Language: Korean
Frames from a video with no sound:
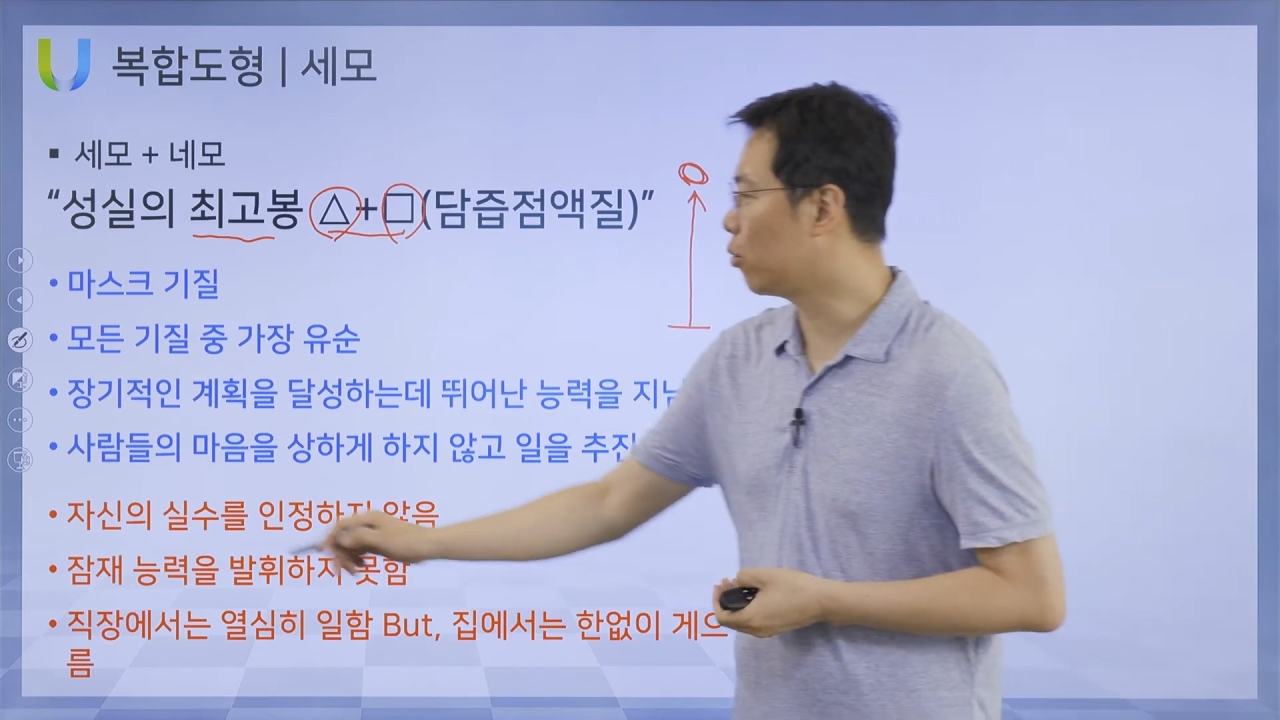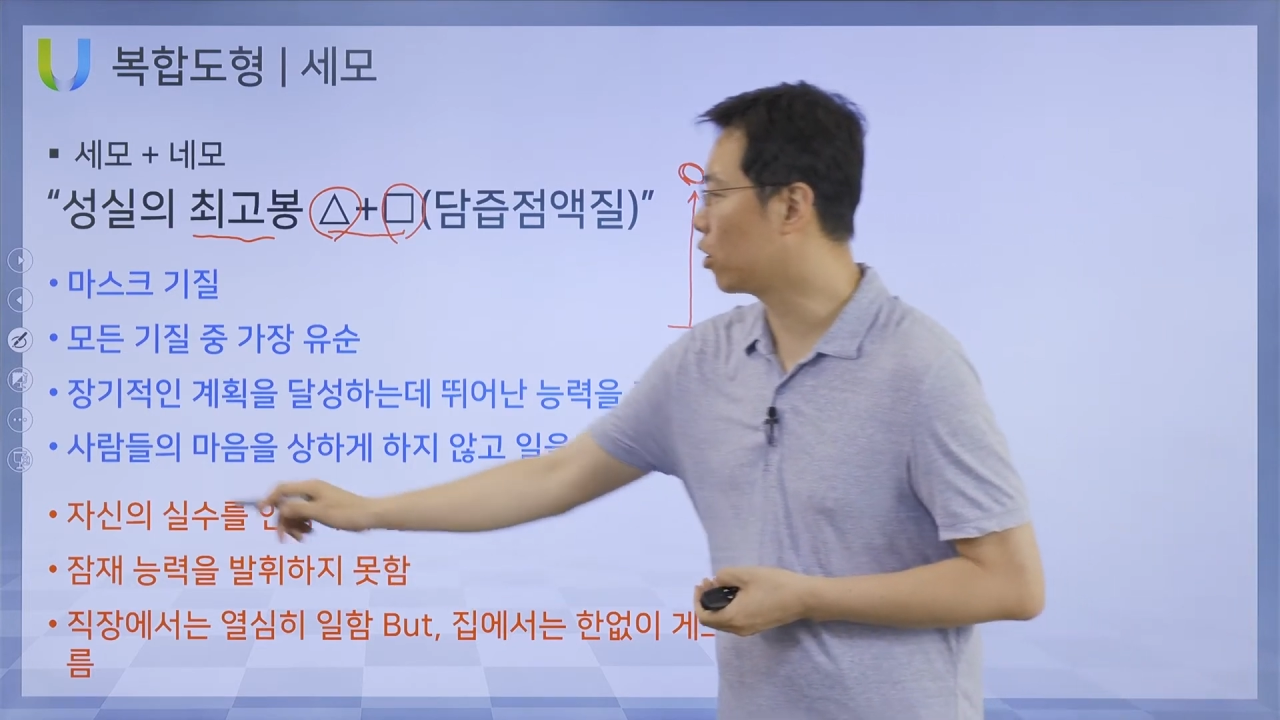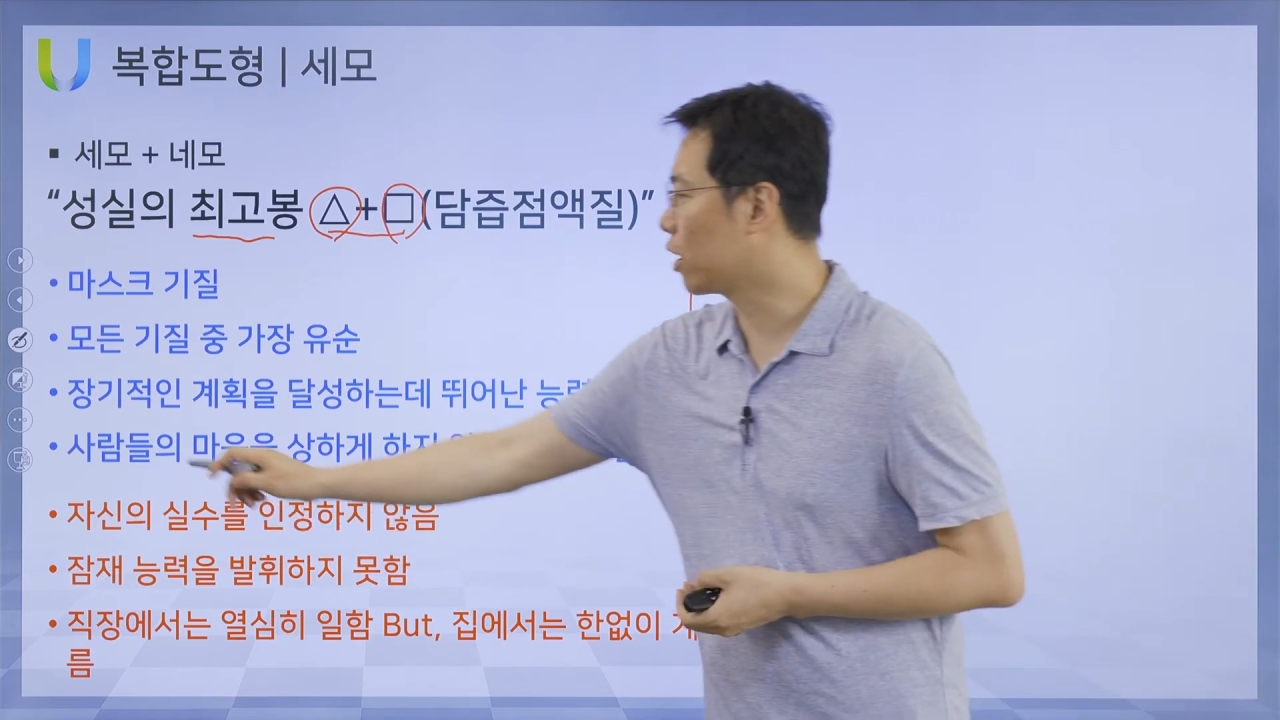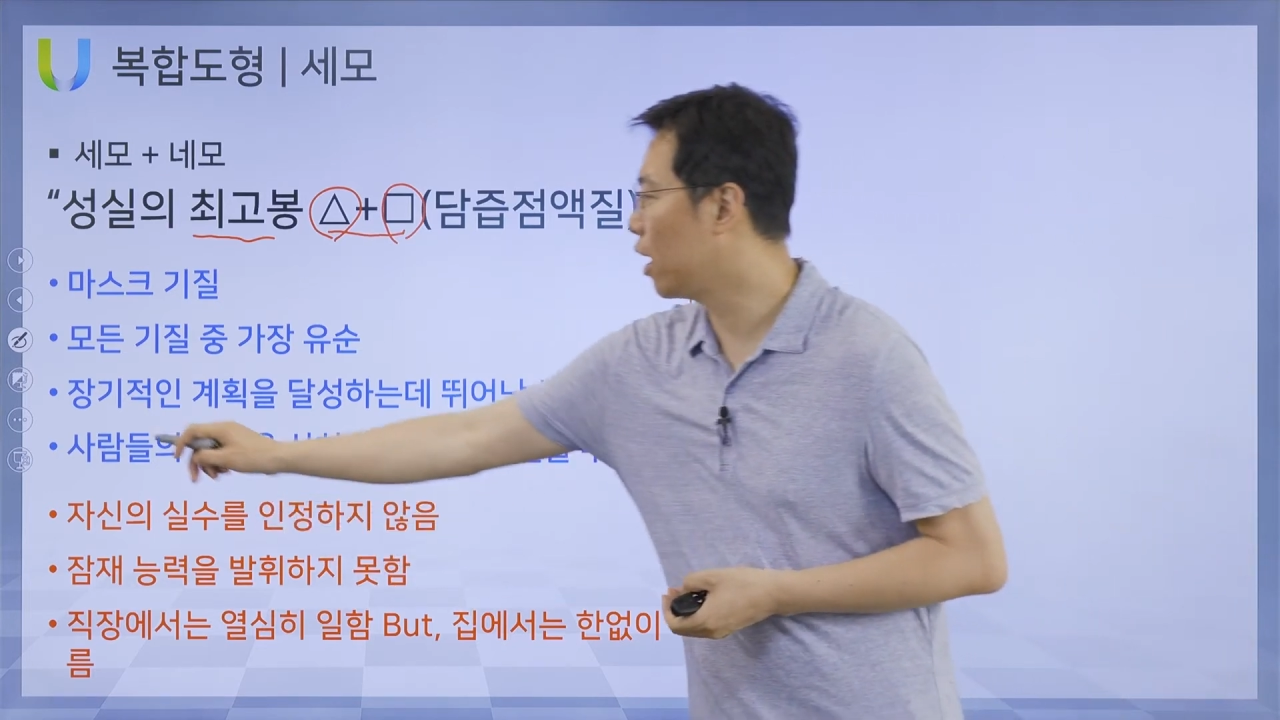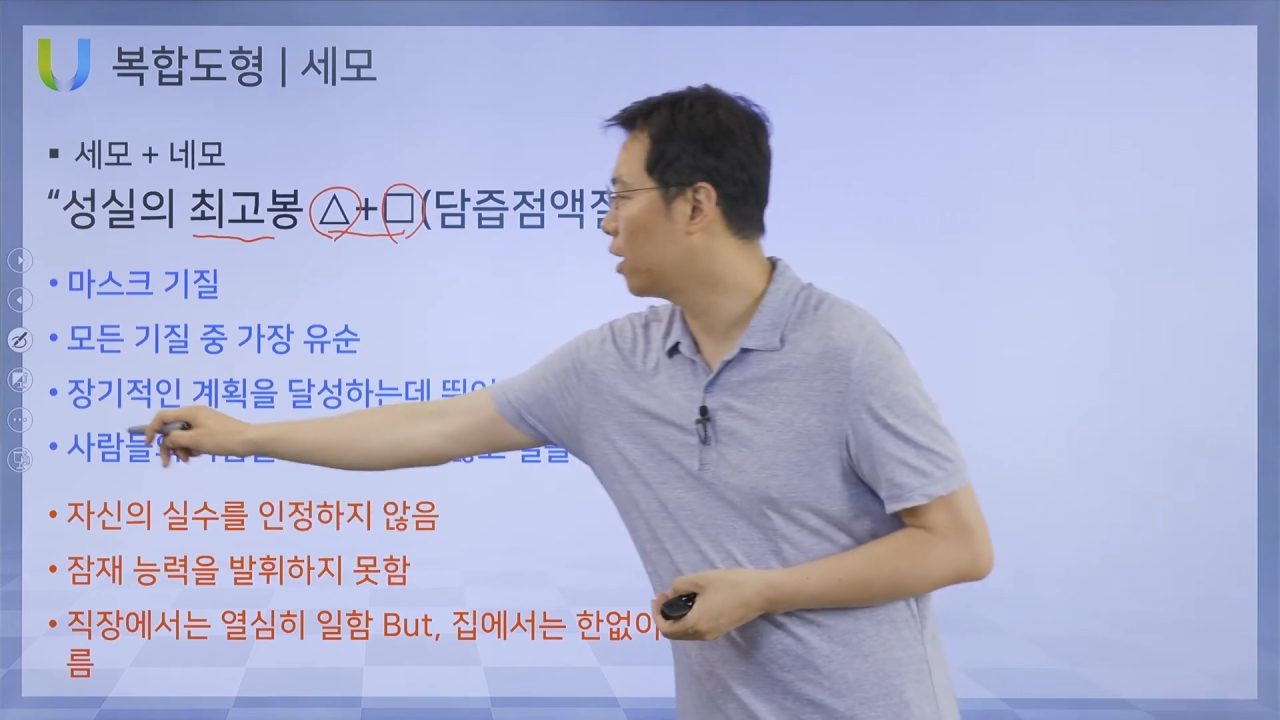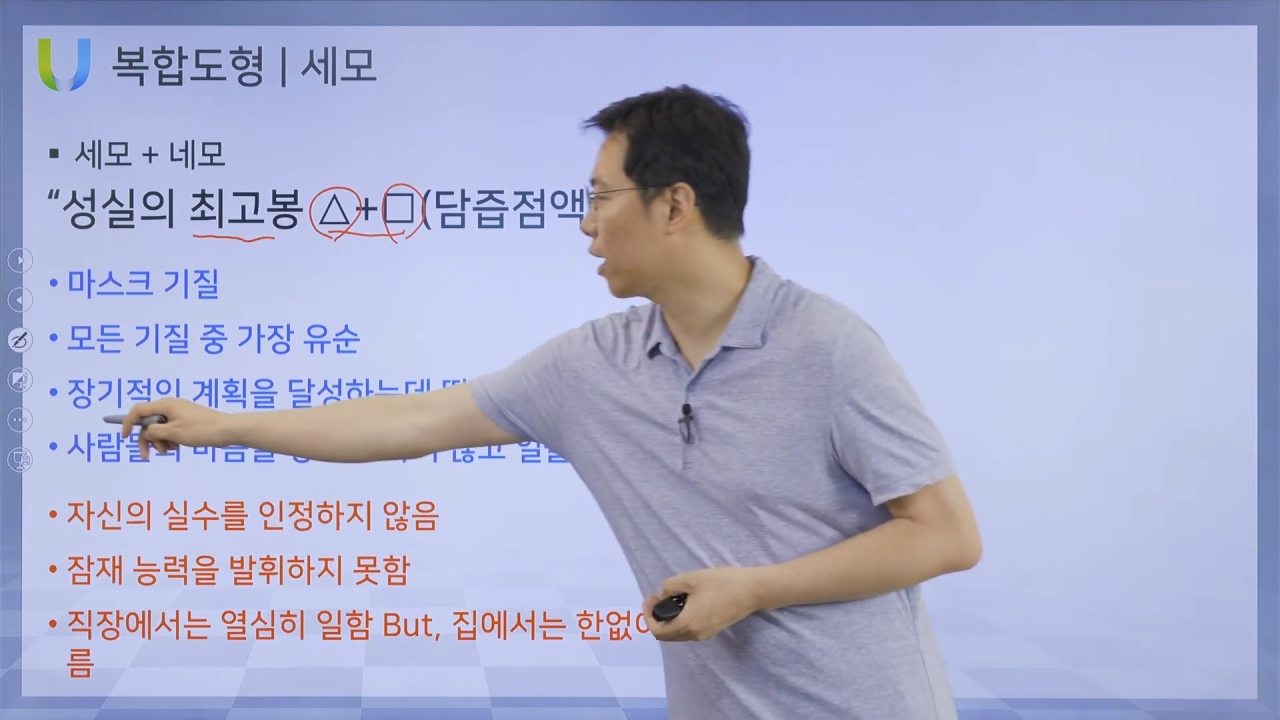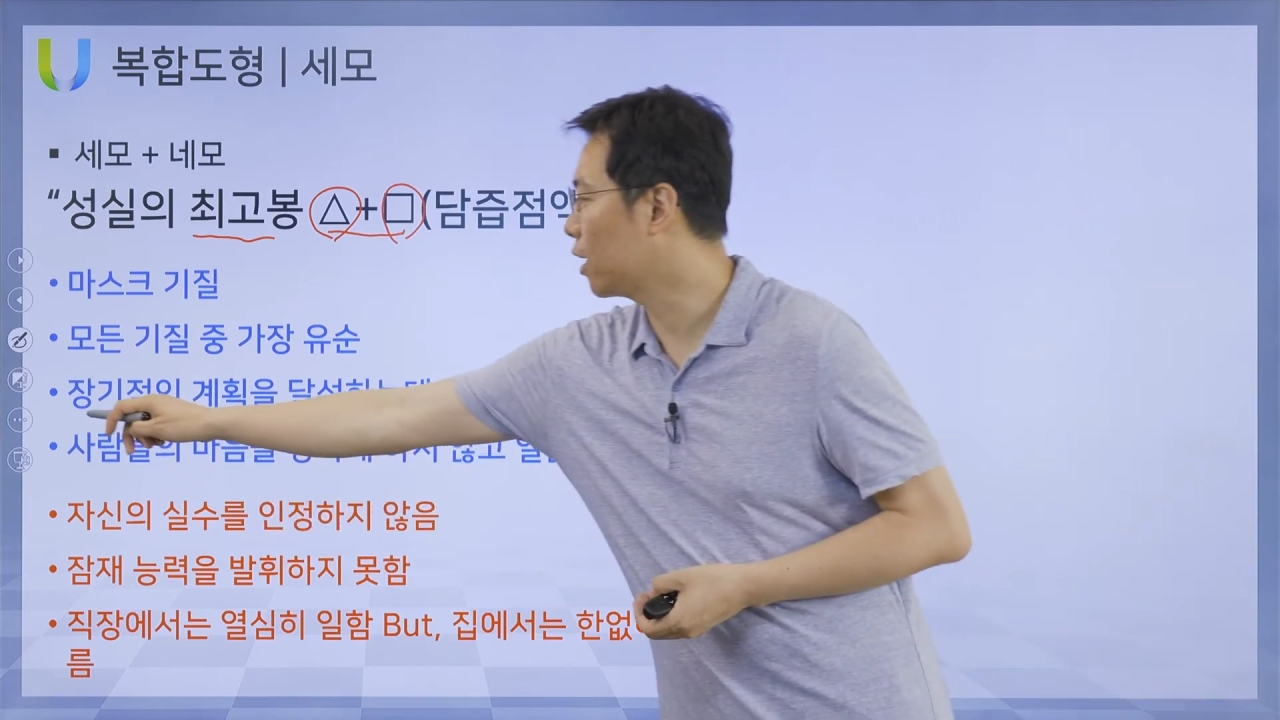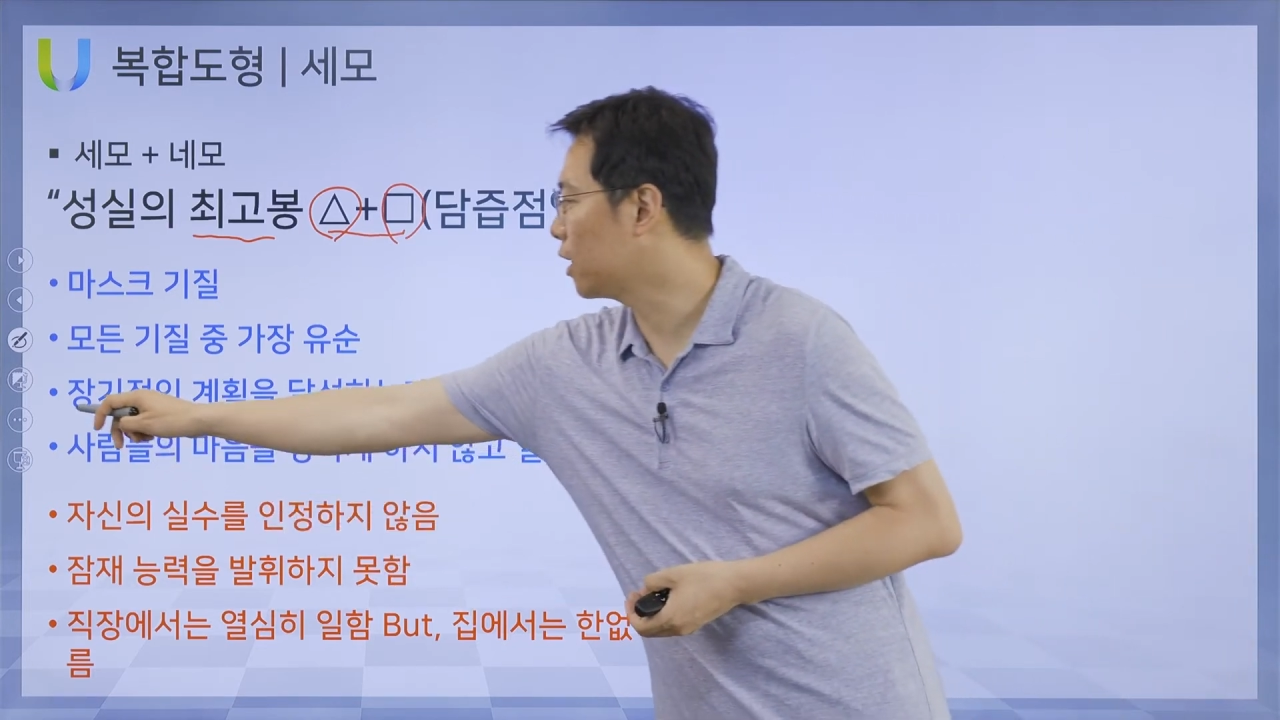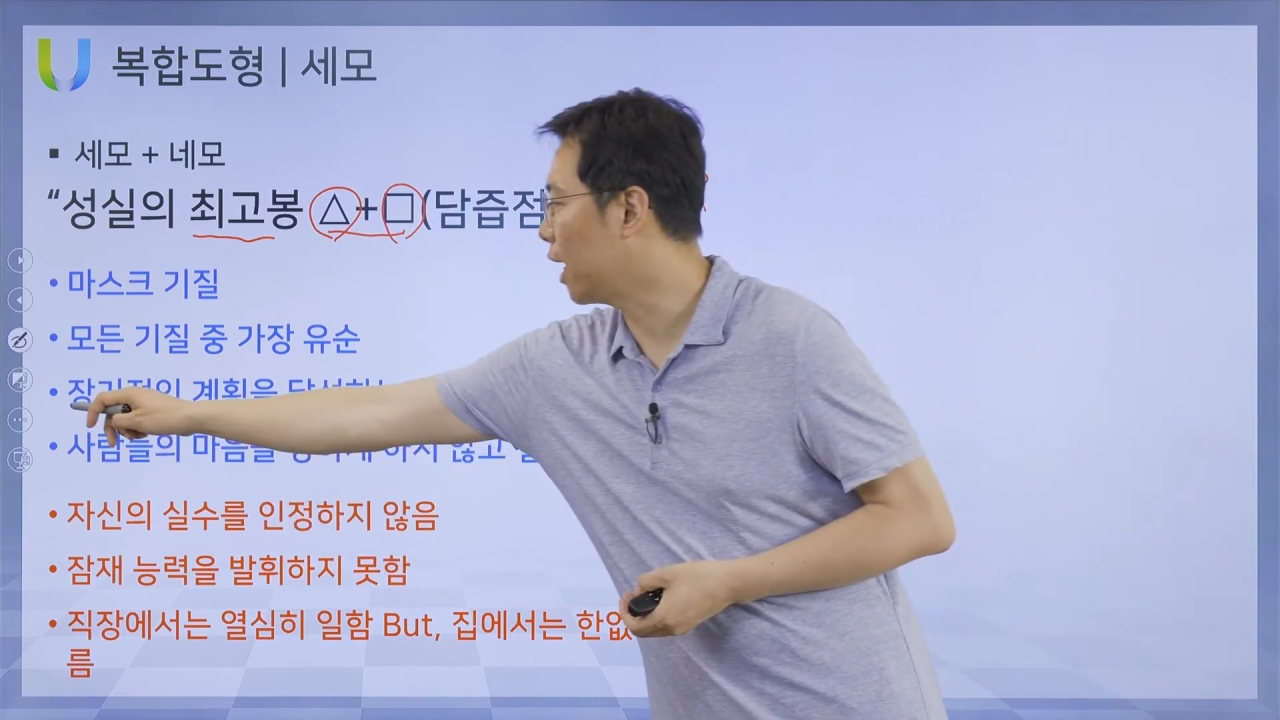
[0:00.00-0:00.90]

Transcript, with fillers: 보니까 약간